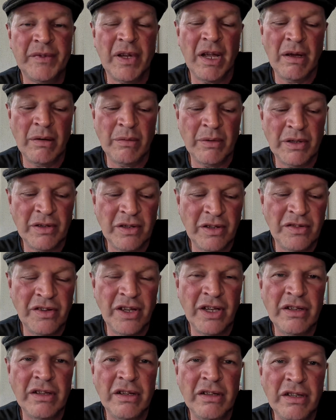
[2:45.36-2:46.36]
aber das
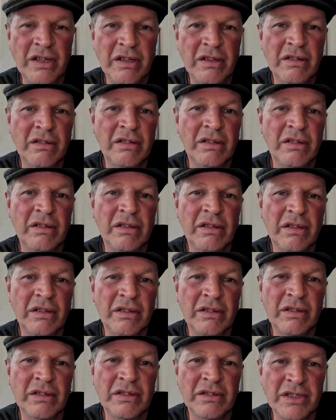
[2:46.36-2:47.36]
hätte nicht
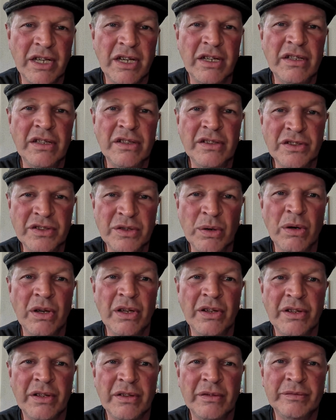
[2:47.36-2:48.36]
sein
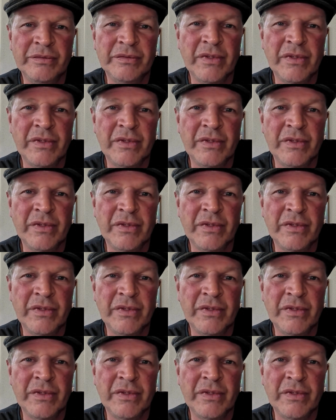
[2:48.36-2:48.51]
sollen.